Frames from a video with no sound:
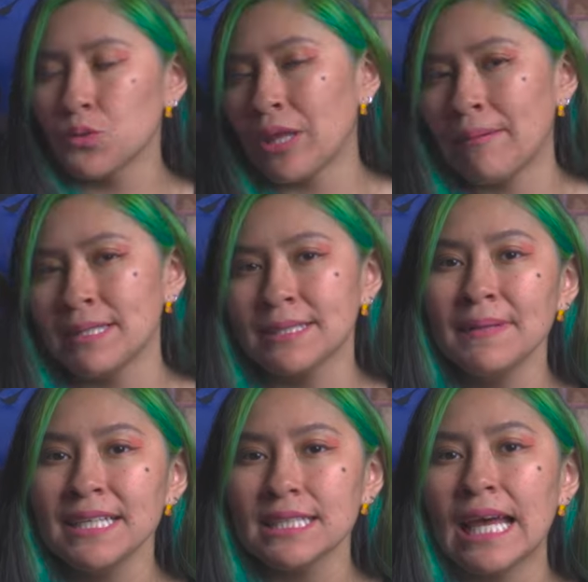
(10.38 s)
una vez
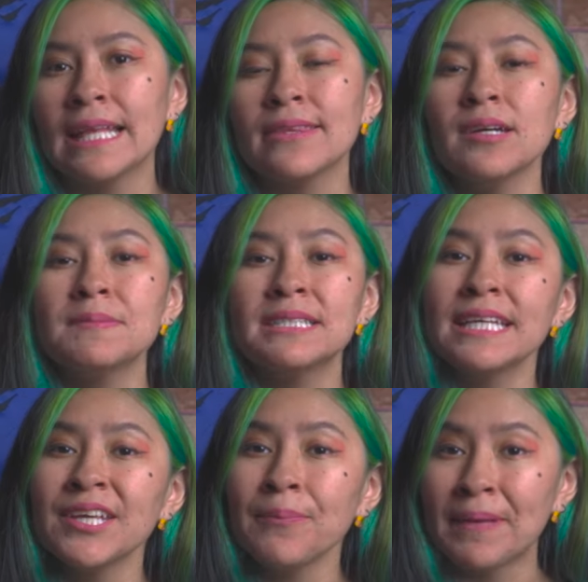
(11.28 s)
más a Top
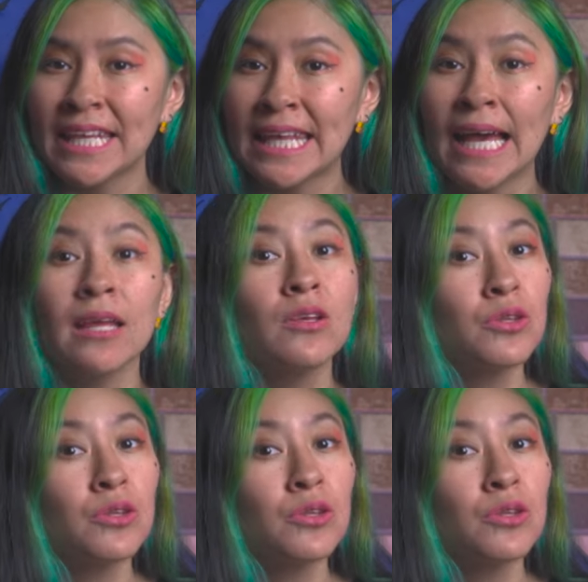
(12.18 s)
Psicopedia,